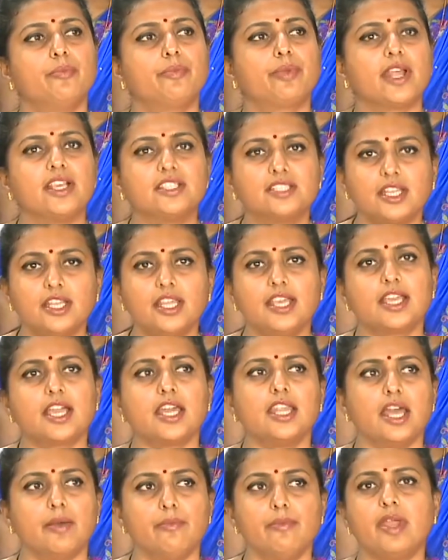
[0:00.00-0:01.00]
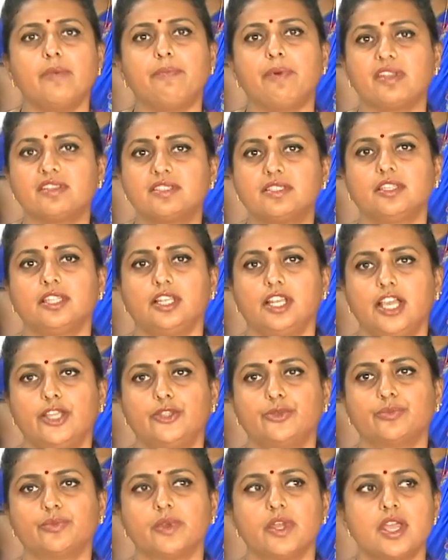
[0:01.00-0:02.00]
ప్రజలు ఇంకా నమ్మే పరిస్థితి
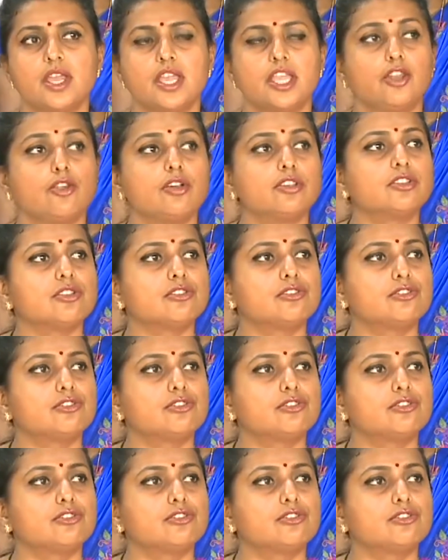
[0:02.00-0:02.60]
లేదు ఈరోజు